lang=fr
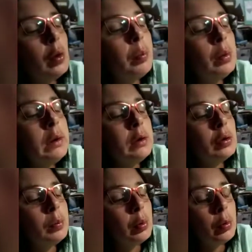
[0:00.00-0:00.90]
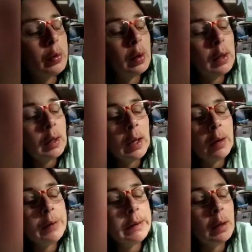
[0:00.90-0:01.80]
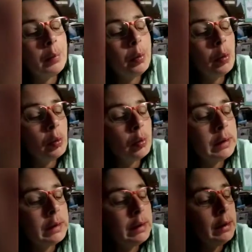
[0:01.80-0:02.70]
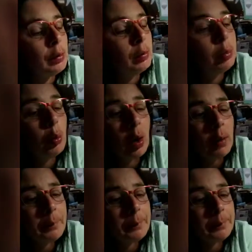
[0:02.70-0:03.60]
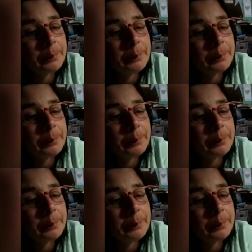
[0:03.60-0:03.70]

tamponné, je pense, avec un banc qui est en bois.